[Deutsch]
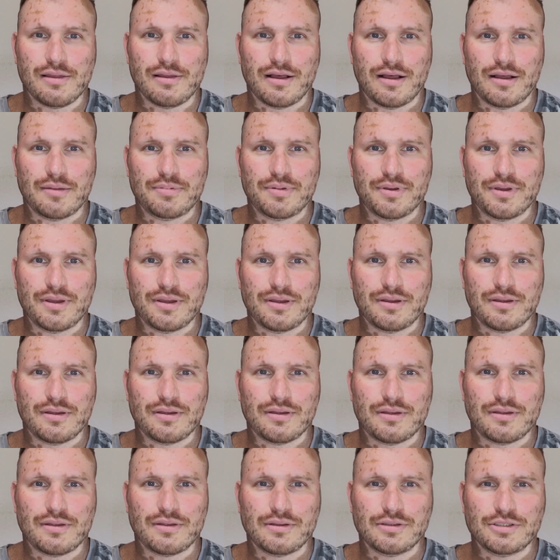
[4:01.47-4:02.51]

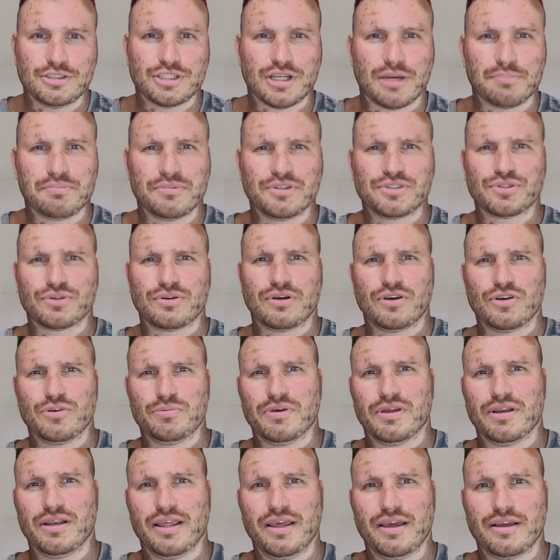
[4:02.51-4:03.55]
Aber ich habe mir sogar
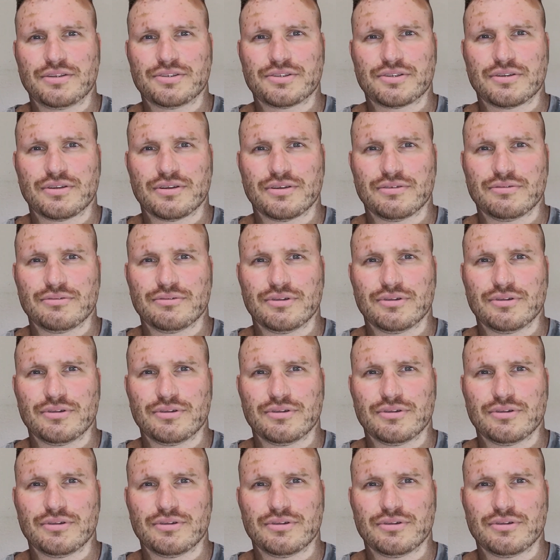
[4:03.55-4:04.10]
überlegt,